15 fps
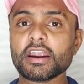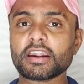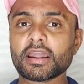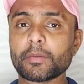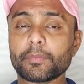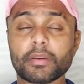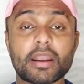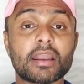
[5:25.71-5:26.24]

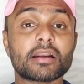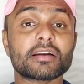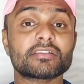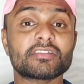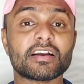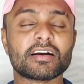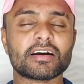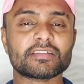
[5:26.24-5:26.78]
एट एमपी का एक
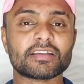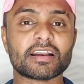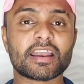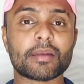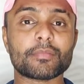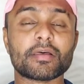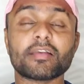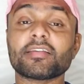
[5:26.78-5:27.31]
अच्छा खासा
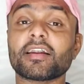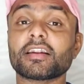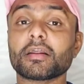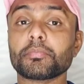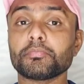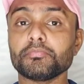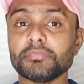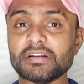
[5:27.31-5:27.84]
कैमरा
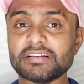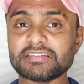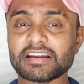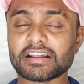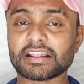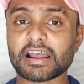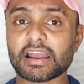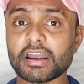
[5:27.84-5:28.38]
सेटअप मिल
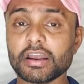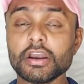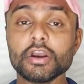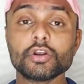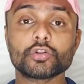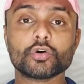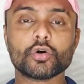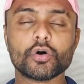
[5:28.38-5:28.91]
जाता है
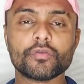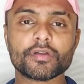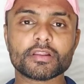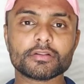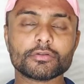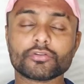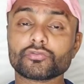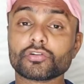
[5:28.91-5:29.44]
तो
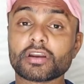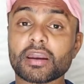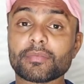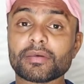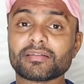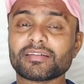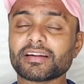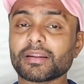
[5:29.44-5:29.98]
ओवरऑल दोस्तों
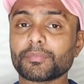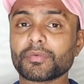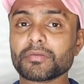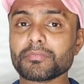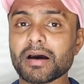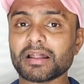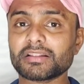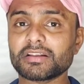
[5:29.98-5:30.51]
कैमरा सेटअप
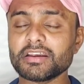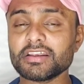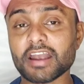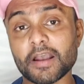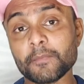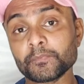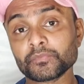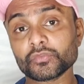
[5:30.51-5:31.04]
की बात की
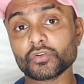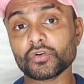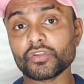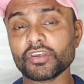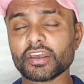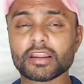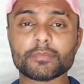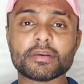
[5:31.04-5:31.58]
जाए
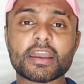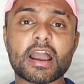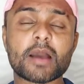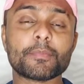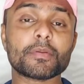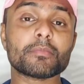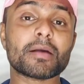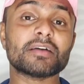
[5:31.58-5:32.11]
तो रियलमी
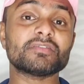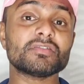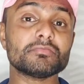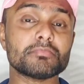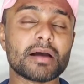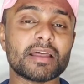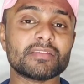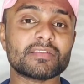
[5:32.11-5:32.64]
यहाँ पर बाजी
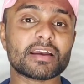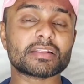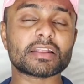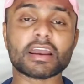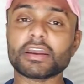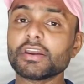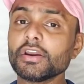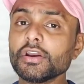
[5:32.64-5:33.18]
मार
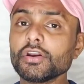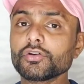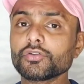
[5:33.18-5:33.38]
जाता है